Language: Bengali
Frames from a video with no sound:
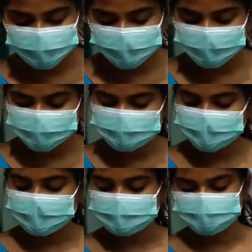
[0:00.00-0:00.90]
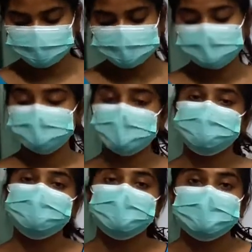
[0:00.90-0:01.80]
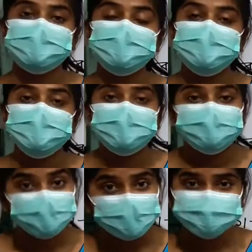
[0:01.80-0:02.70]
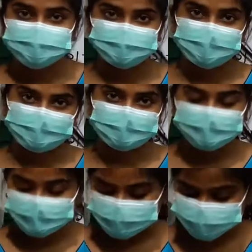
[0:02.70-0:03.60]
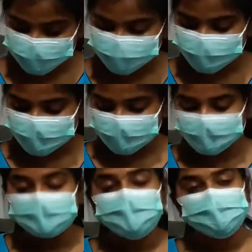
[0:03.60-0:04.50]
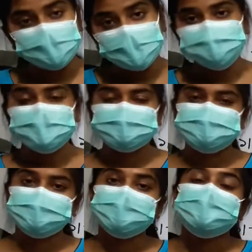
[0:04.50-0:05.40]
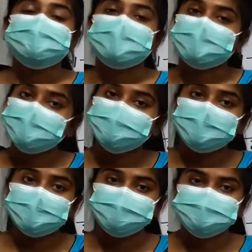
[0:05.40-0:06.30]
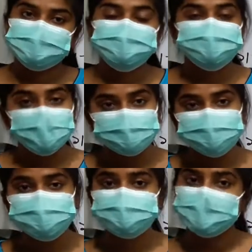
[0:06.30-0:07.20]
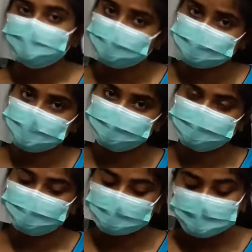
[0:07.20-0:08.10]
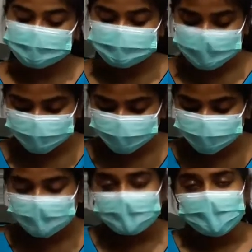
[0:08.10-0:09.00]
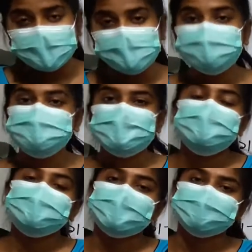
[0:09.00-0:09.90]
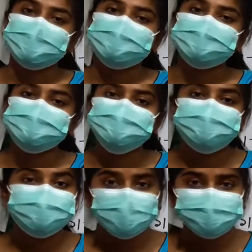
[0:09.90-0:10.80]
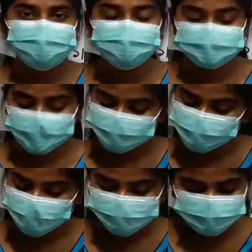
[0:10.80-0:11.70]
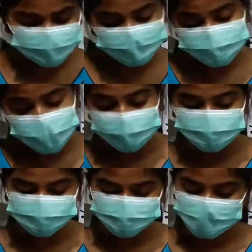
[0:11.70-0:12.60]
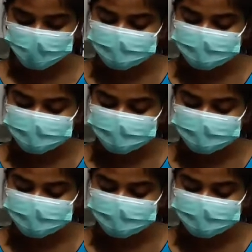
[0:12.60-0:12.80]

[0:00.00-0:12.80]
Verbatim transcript: তোমরা বুঝতে পারছো যে যে ফলের রস থাকে যে ফলে রস আছে তাকে বলা হচ্ছে সরস বা রসালো ফল যেমন আম জাম কাঁঠাল লিচু তরমুজ এগুলো হচ্ছে সরস ফল